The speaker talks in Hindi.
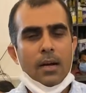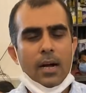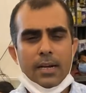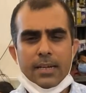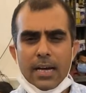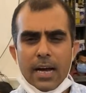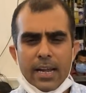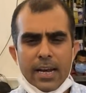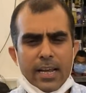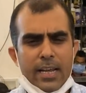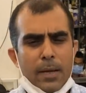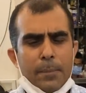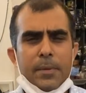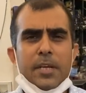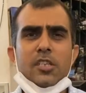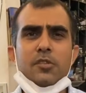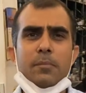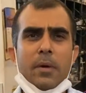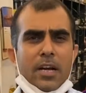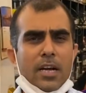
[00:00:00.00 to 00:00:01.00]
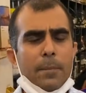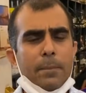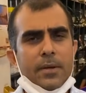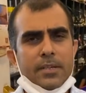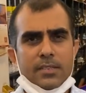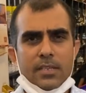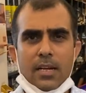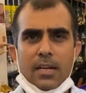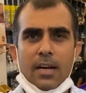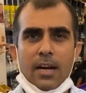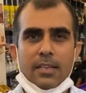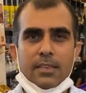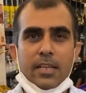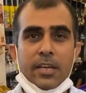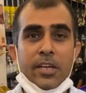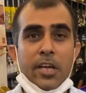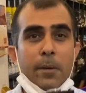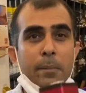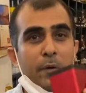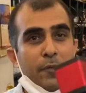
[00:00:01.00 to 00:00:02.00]
अठारह या बीस मेगा पिक्सल का आता
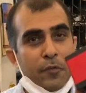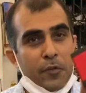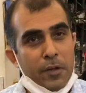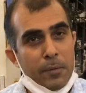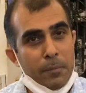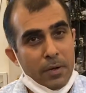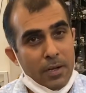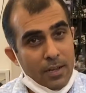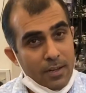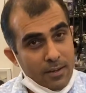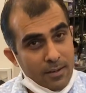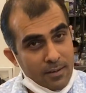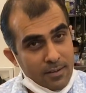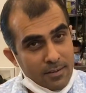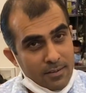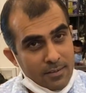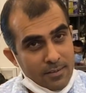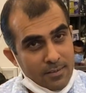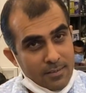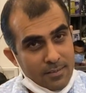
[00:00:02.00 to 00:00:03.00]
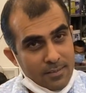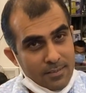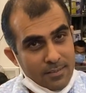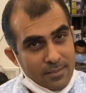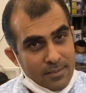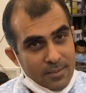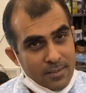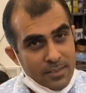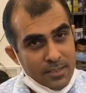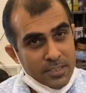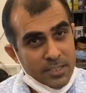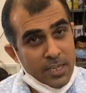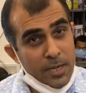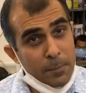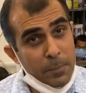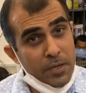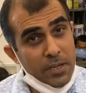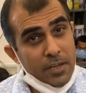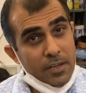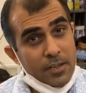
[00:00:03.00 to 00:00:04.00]
है ये भी फ्री मिलेगा ये
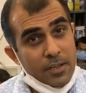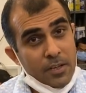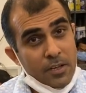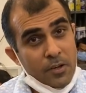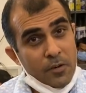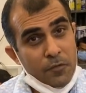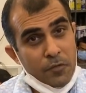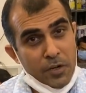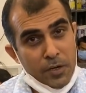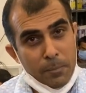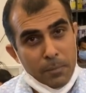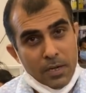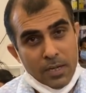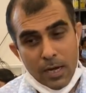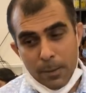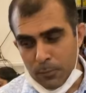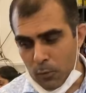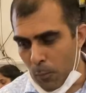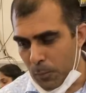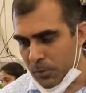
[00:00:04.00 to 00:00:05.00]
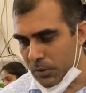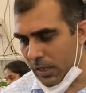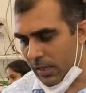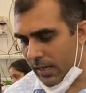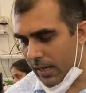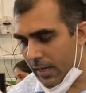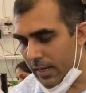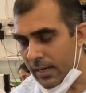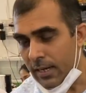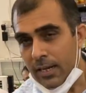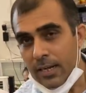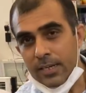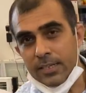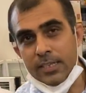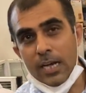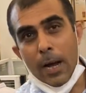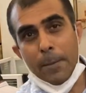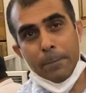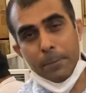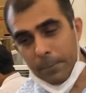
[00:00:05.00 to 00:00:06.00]
भी फ्री मिलेगा आपको ऑप्शन है
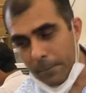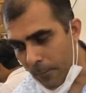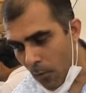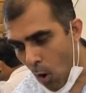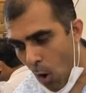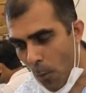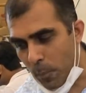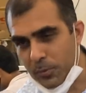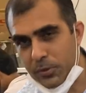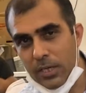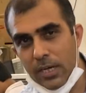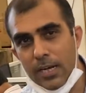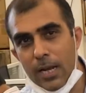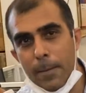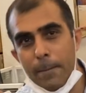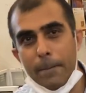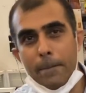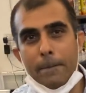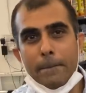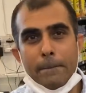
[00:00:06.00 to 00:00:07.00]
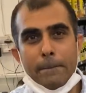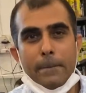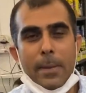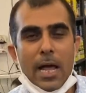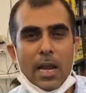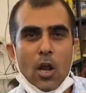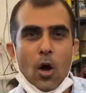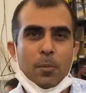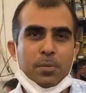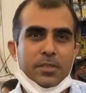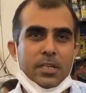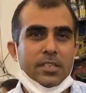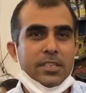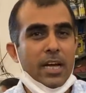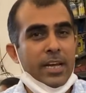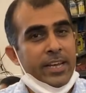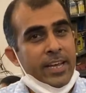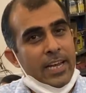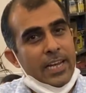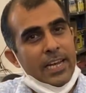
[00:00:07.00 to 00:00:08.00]
या ऑप्शन है पहला ऑप्शन
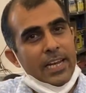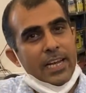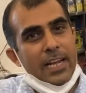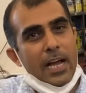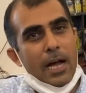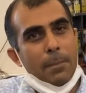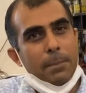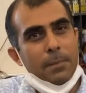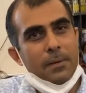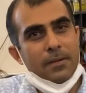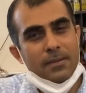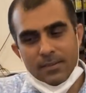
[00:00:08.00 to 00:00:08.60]
या ये ले लें आप